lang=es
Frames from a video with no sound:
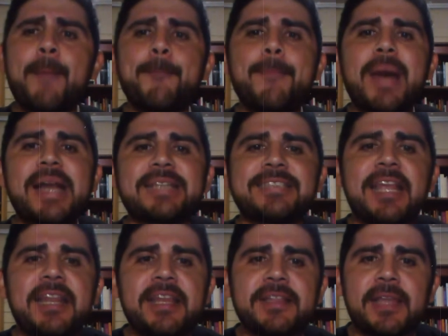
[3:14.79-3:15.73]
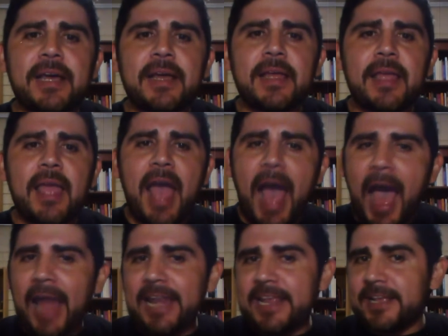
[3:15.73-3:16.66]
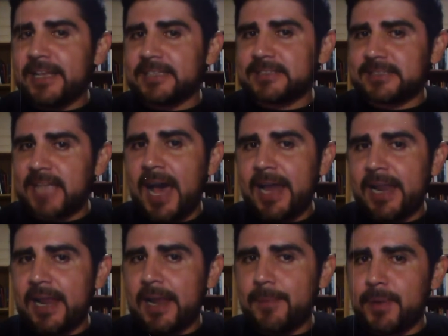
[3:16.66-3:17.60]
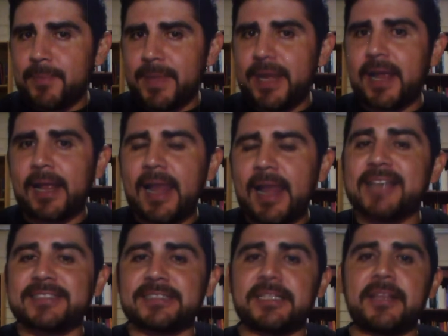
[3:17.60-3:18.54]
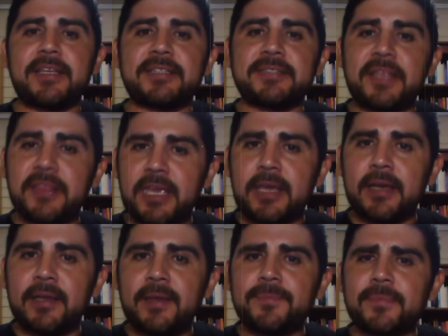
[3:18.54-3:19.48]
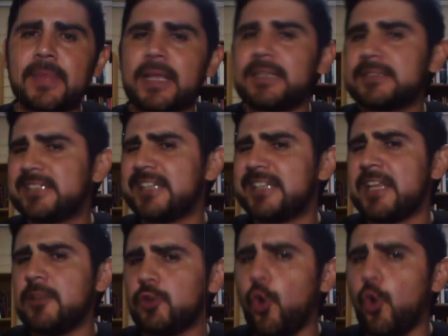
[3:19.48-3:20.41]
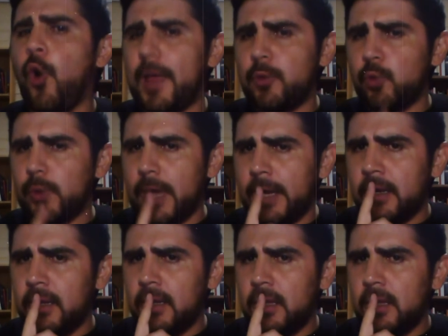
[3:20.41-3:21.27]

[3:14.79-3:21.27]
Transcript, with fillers: Marcelita, al ingresar a la primera clase de ese día, se tentó a dudar,